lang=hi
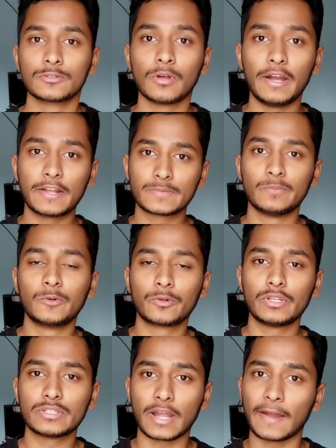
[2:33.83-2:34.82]
सो लेटेस्ट मूव
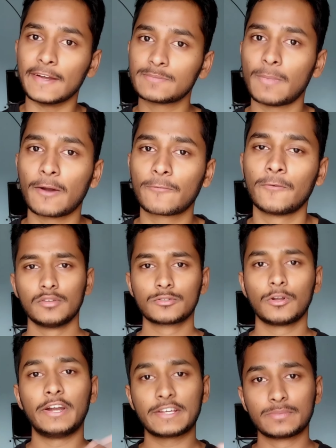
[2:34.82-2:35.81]
टू द सेकेंड
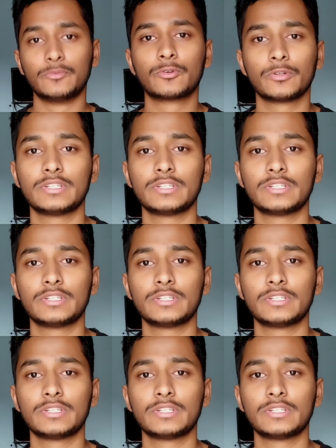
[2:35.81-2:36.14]
स्मार्टफोन सो लेटेस्ट मूव